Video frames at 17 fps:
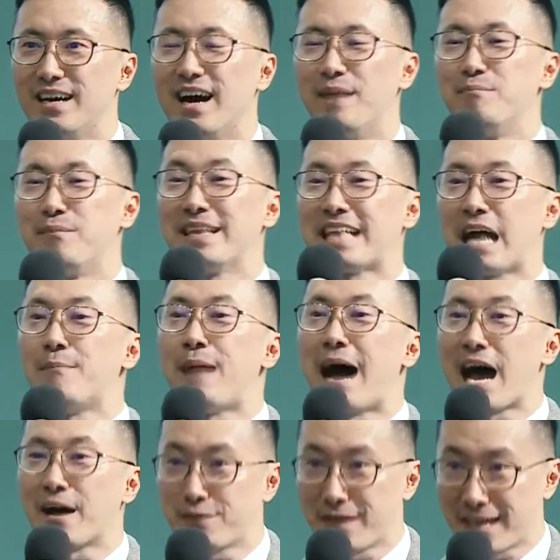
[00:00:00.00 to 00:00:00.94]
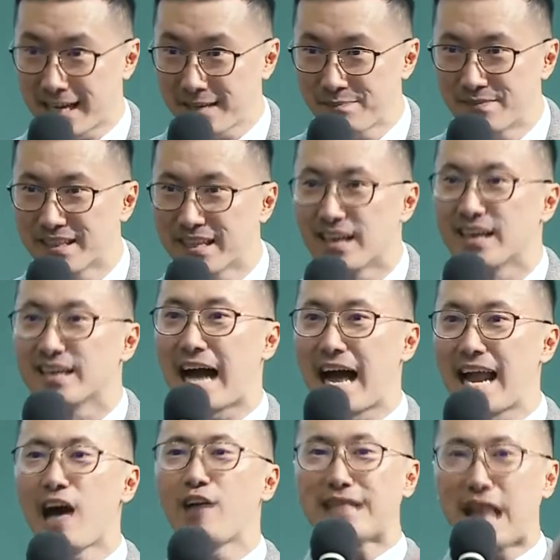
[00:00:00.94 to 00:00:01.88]
Minta maaf ha?
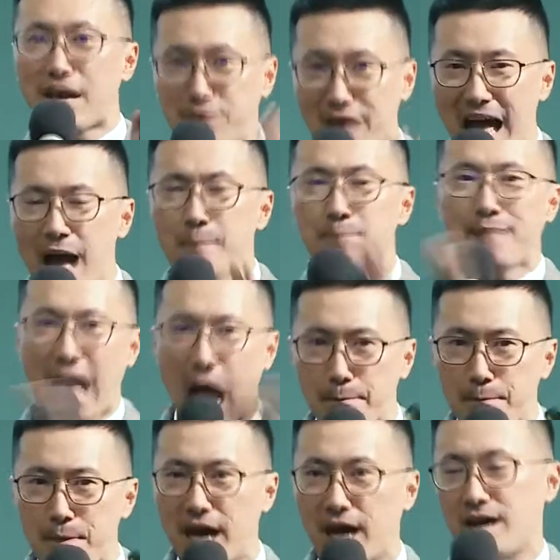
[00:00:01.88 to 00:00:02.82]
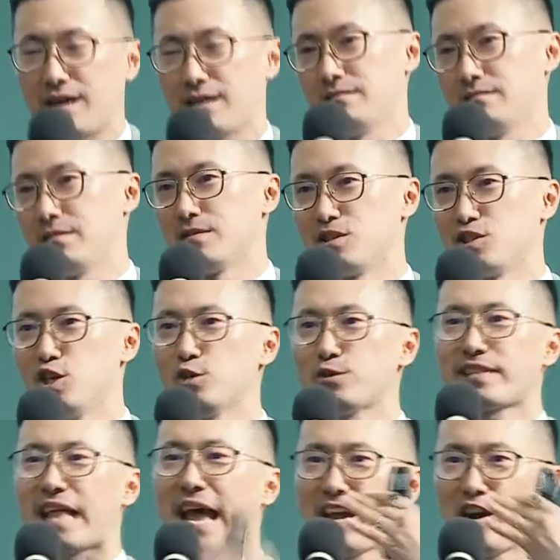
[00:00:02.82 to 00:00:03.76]
Kalau tak faham tak apa. You
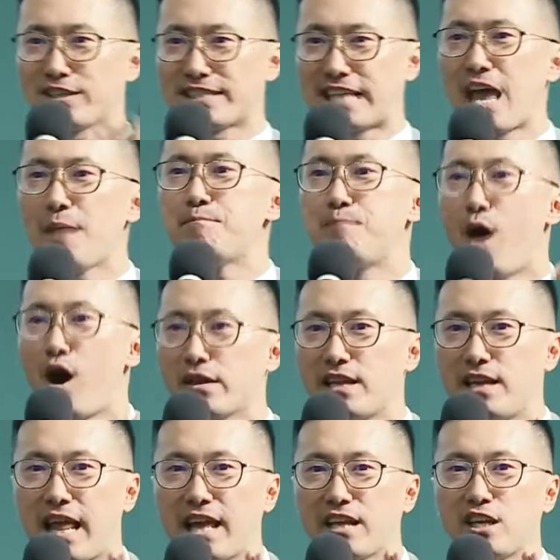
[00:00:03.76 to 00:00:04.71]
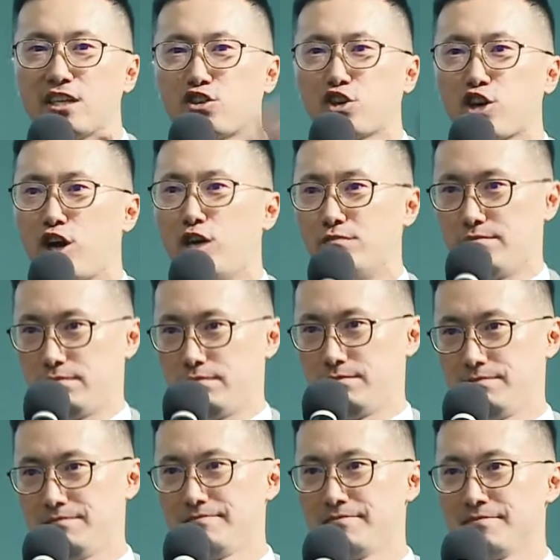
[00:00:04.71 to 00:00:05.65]
tengok saya body language cukup.
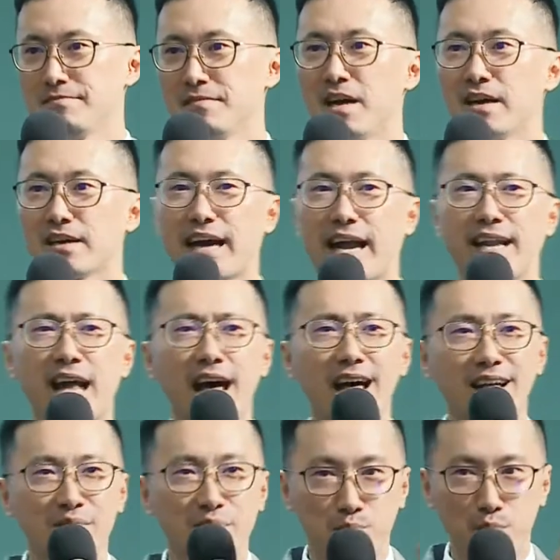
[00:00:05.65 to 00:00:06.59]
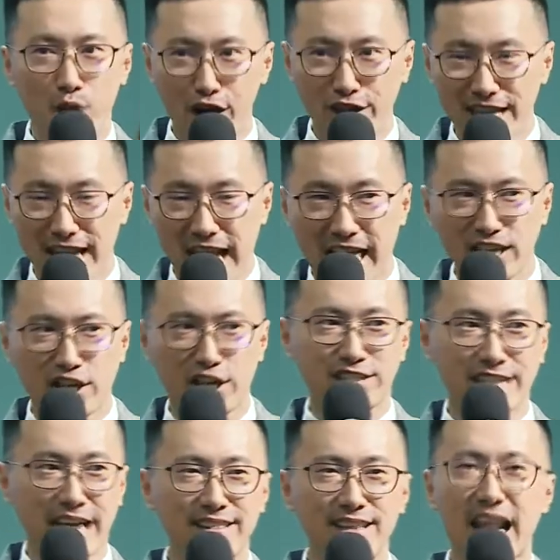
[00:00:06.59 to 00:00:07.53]
Karena body language
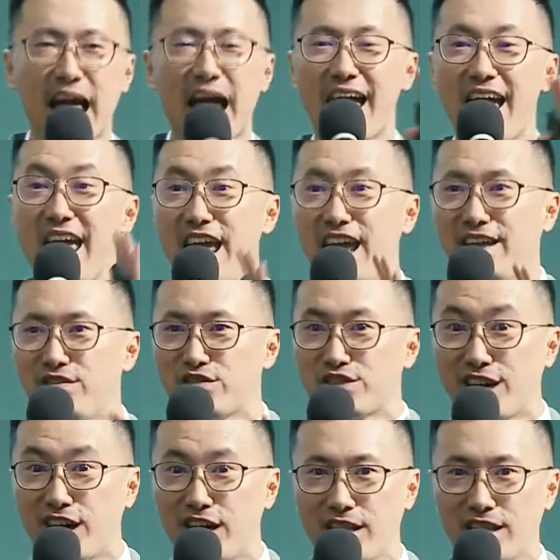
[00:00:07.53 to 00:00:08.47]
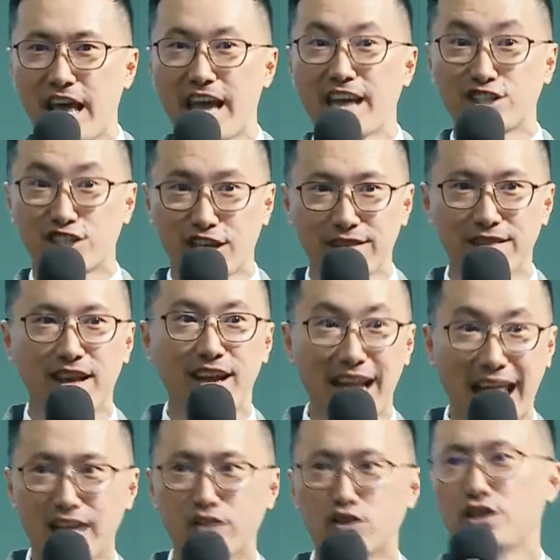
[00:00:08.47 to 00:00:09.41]
adalah international
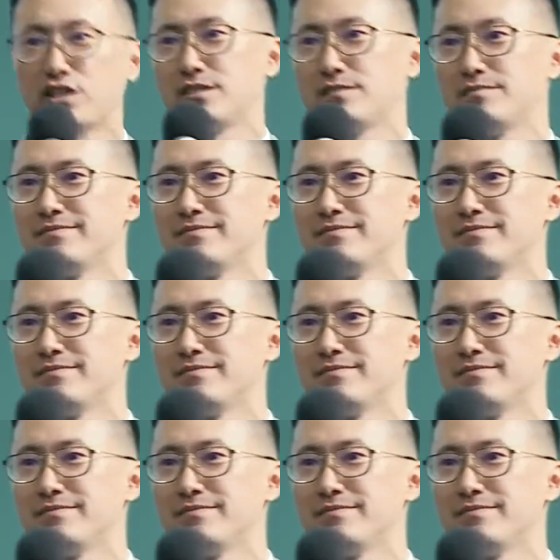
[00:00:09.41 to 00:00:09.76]
language.